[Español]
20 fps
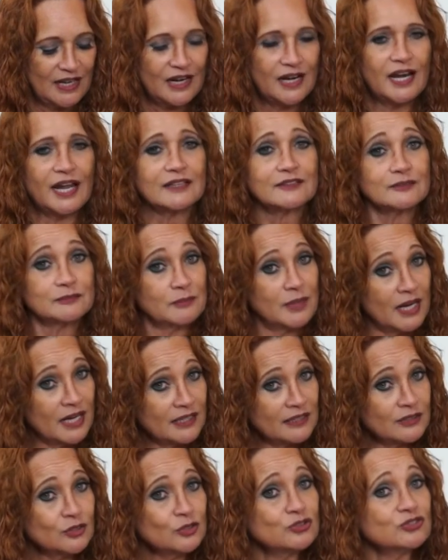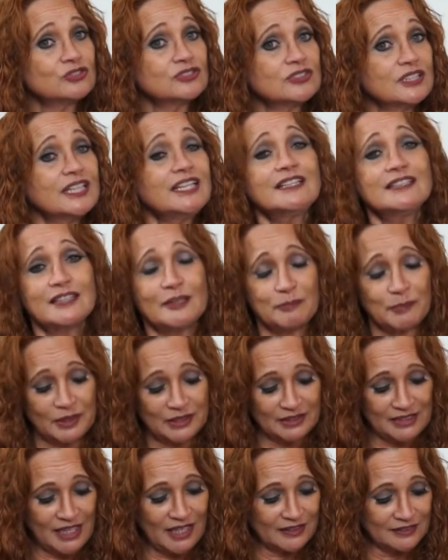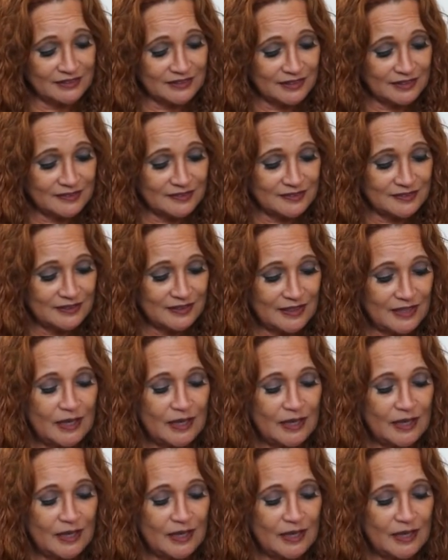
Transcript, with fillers: Las manos independientes,